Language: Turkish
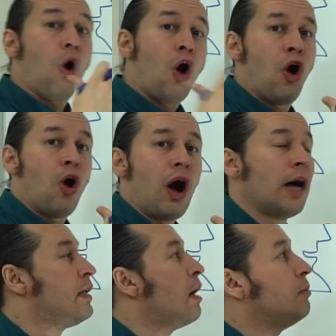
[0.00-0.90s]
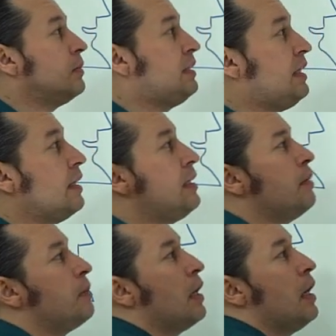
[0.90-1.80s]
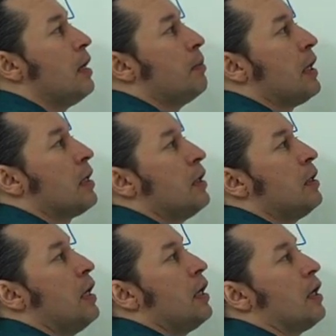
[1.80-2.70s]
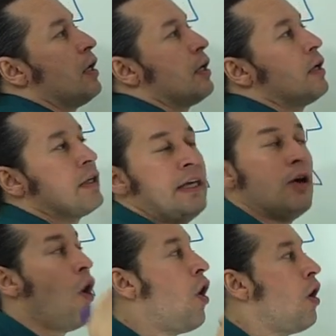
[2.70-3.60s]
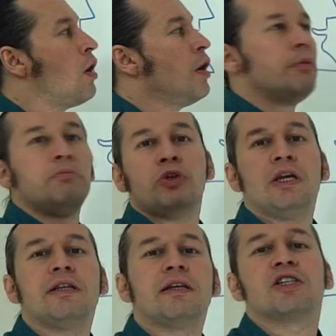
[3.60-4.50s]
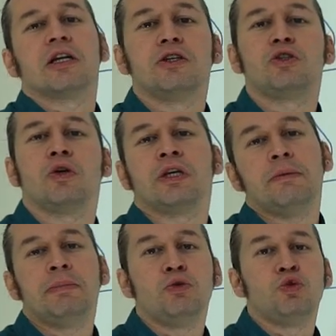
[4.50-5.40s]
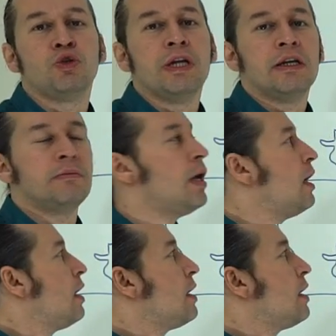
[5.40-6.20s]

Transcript: O adam diye değil mi? Bakın ki o Münih'te çalışıyor gibi düşünelim.